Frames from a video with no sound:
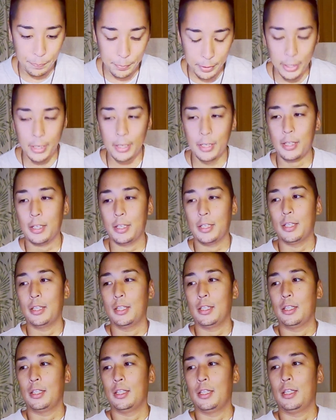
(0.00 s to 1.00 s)
ね
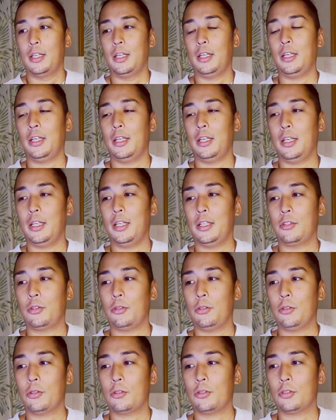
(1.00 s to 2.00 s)
えー、と
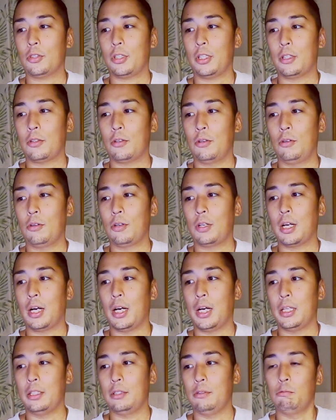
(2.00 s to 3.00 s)
いうことで今
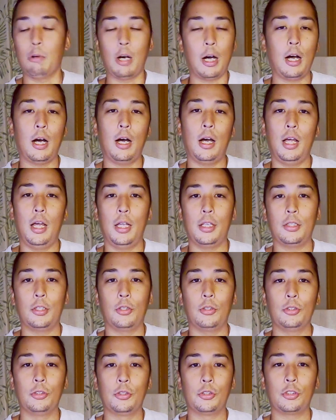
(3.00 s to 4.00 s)
回は、えー
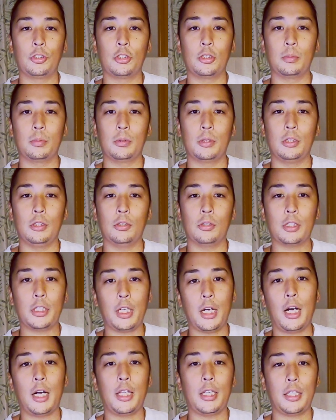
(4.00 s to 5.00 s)
と、と YouTube に寄
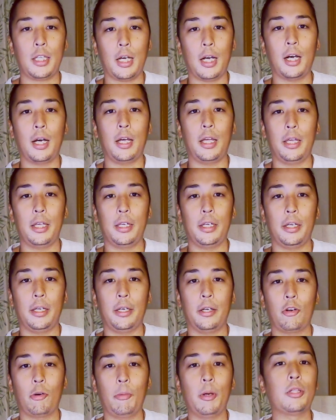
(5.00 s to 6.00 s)
せられた、
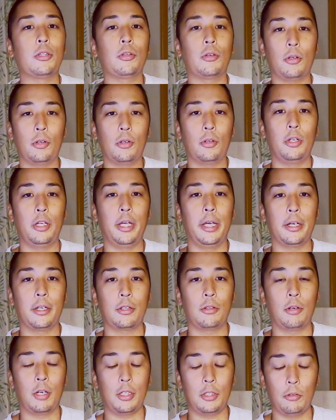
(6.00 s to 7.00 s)
えー、コメントを、
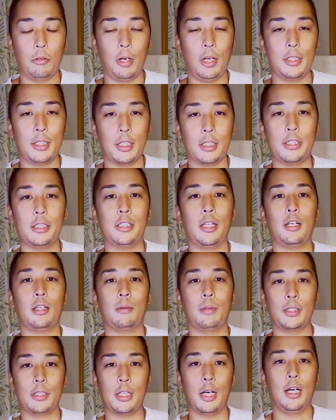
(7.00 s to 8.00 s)
えー、今回動画にさせていただ
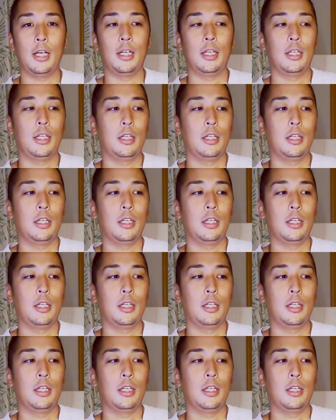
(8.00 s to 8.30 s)
きました。